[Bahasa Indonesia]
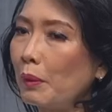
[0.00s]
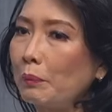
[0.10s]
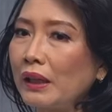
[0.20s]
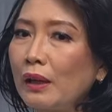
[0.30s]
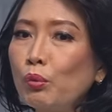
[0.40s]

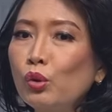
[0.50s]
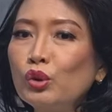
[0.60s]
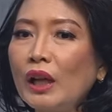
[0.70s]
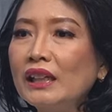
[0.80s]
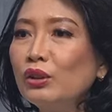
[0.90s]
paparan
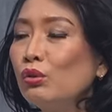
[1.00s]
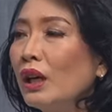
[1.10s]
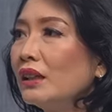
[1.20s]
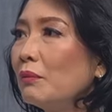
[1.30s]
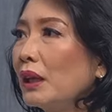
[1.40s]
polutan
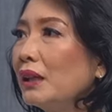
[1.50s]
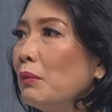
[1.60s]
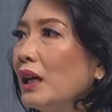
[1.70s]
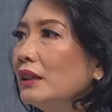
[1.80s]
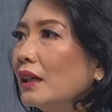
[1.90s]
lingkungan kan
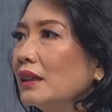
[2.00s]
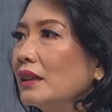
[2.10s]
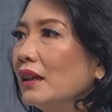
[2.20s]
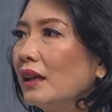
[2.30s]
makin banyak nih.